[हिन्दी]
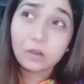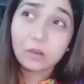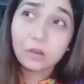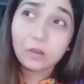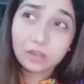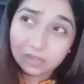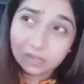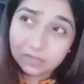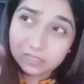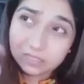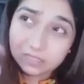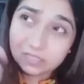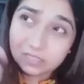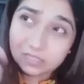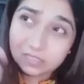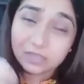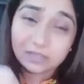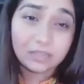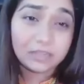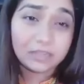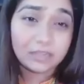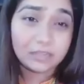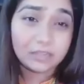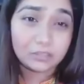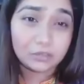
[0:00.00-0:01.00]
पार्लर जाता
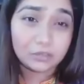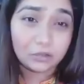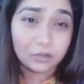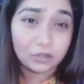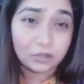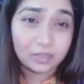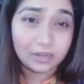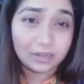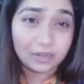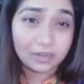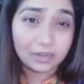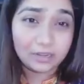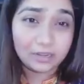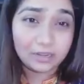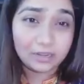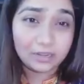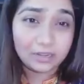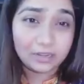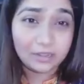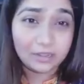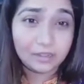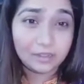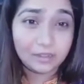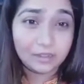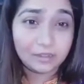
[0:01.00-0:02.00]
है टिकटॉक के
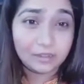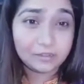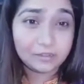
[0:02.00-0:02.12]
लिए